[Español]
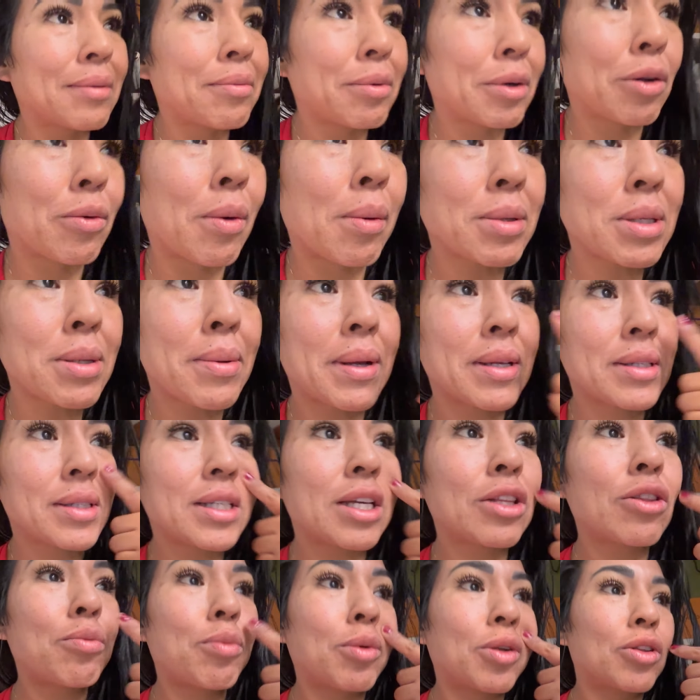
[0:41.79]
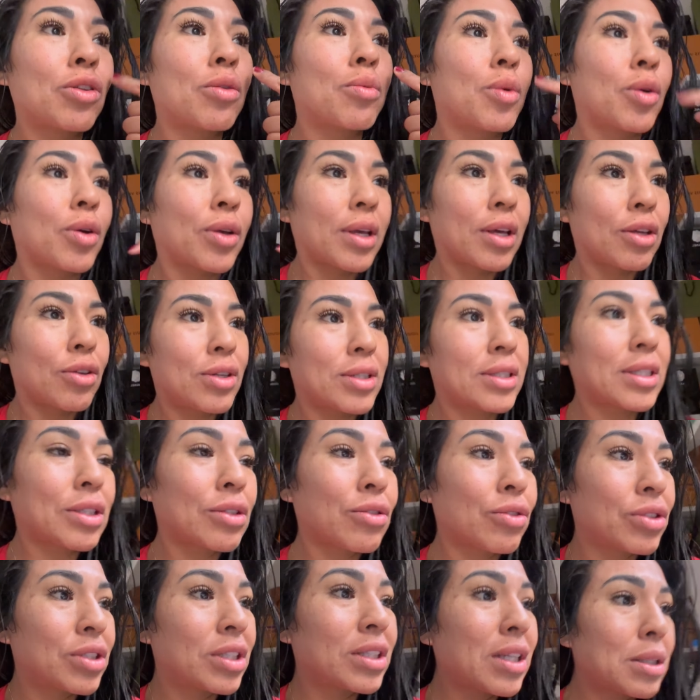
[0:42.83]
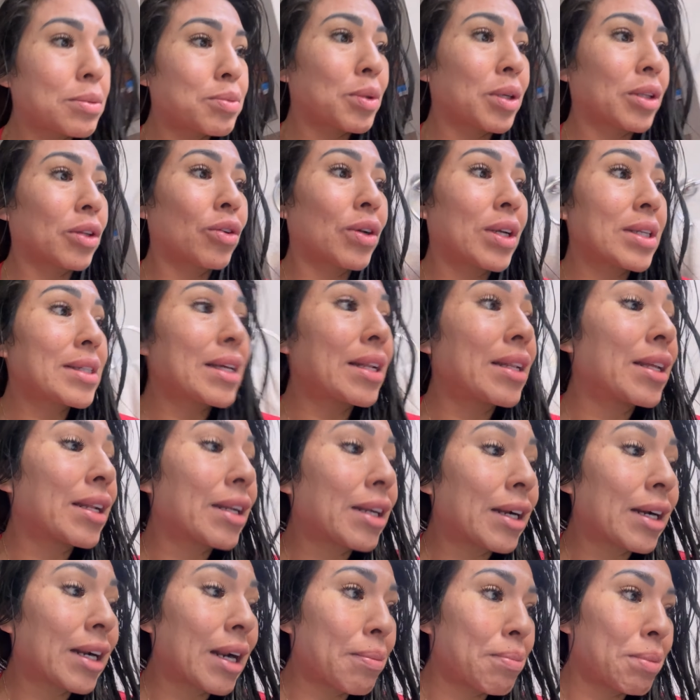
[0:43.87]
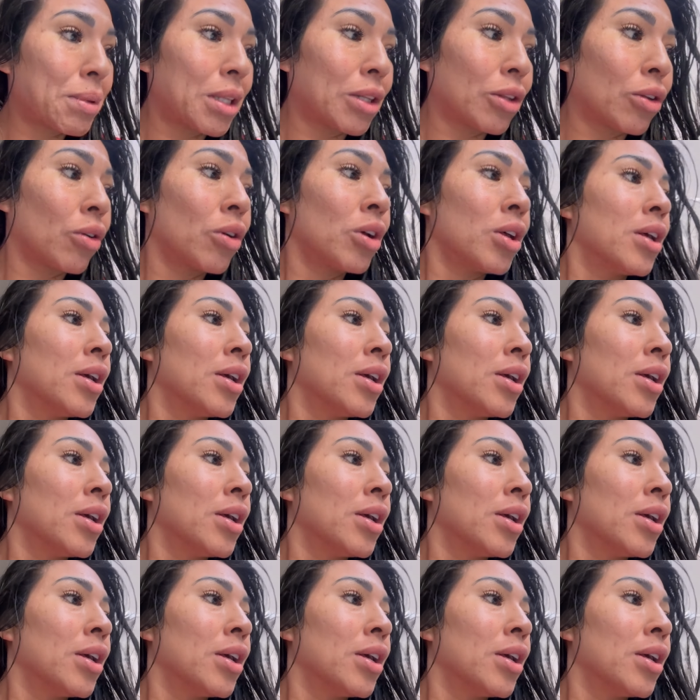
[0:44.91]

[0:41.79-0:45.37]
bueno, vamos avanzando poniendo bloqueador estas cositas porque tengo que salir rapidito.